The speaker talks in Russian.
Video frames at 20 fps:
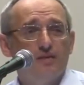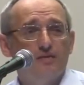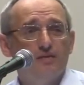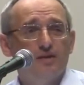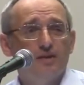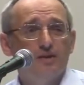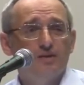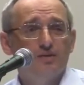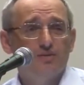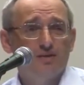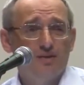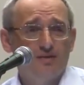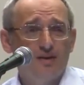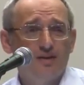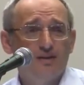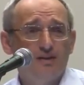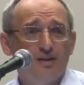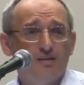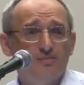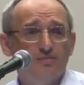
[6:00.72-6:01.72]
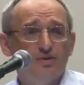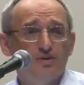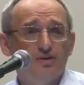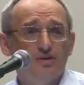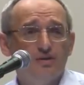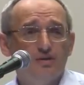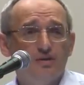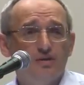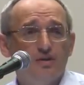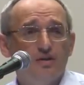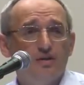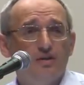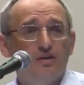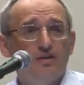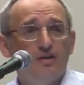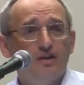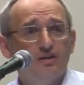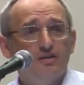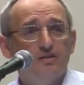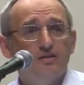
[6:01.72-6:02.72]
правда. Ну давай там жить.
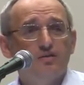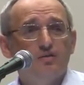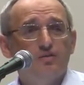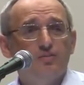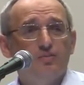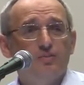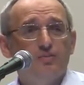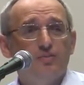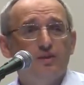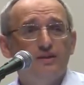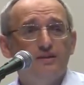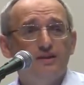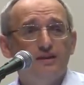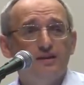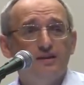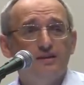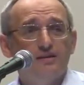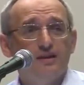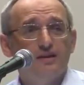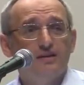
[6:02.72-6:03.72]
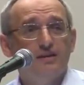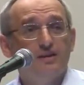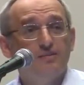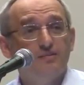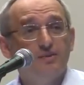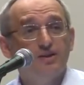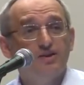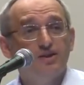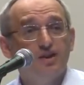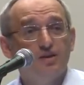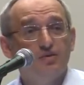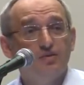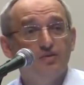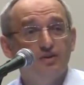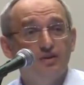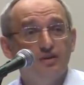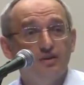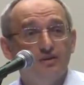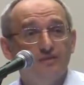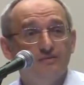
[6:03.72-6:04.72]
Нет, сынок, поползли назад, там наша
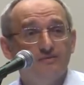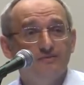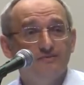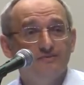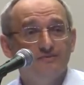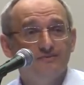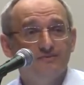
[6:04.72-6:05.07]
родина.